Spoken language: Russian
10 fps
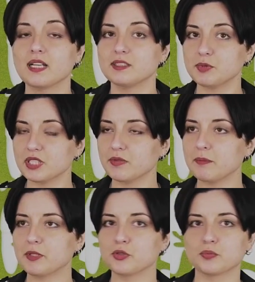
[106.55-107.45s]
А теперь
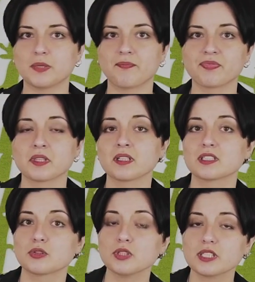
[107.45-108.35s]
давай подумаем,
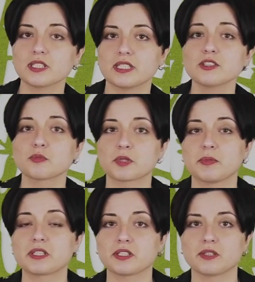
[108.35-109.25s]
сколько таких
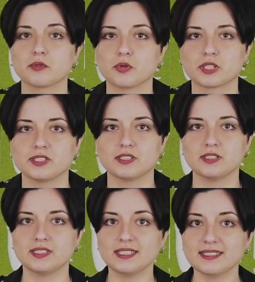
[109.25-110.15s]
супермаркетов в городе?
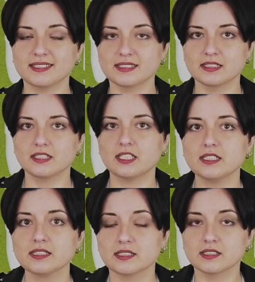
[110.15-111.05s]
10,
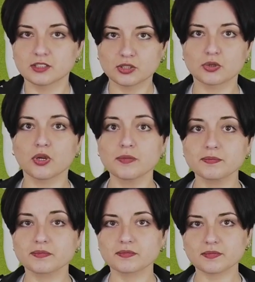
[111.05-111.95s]
30, 100?